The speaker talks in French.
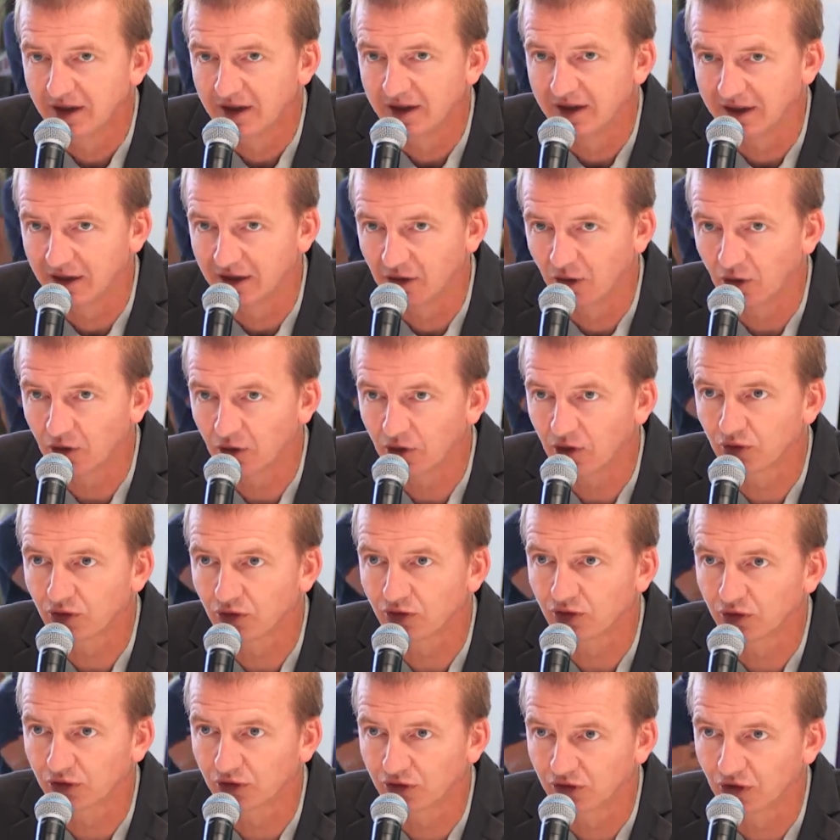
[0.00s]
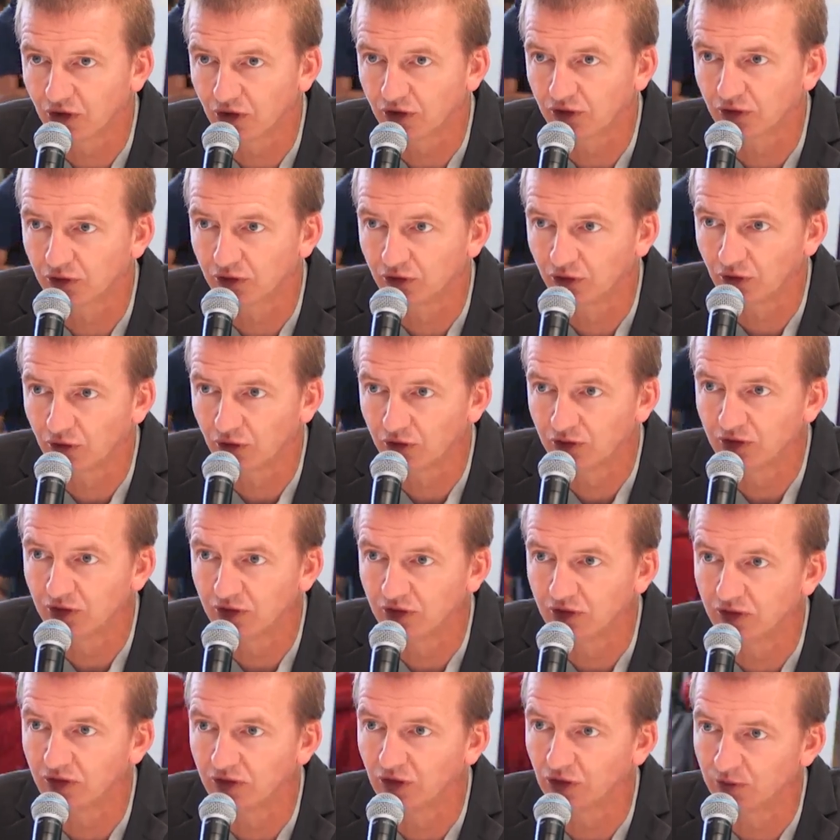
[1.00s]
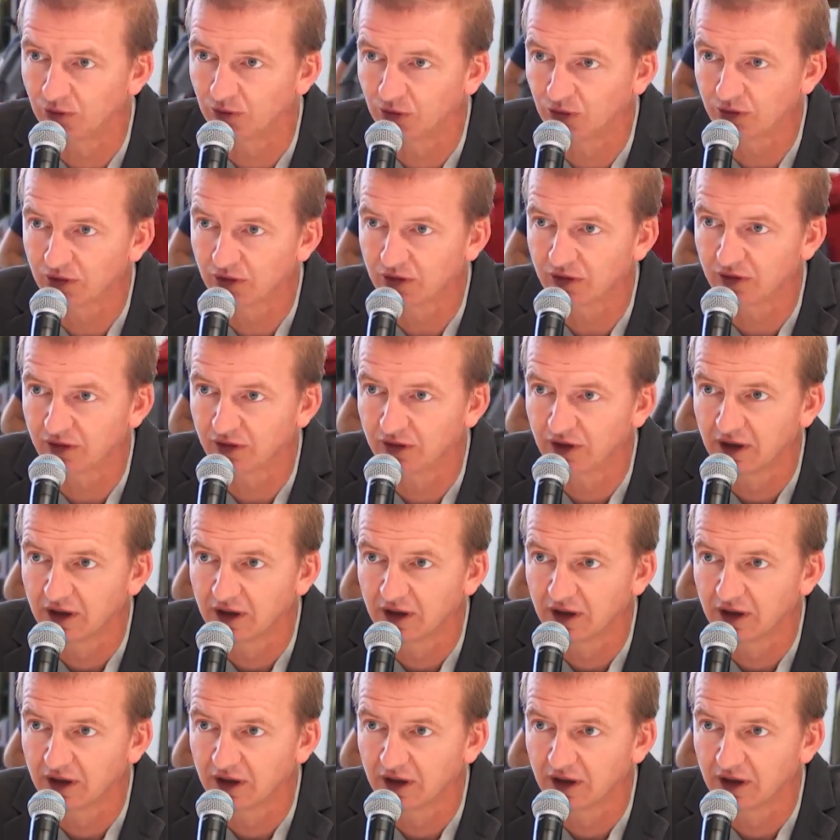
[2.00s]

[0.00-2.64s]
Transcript: les grands constructeurs de drones dans le monde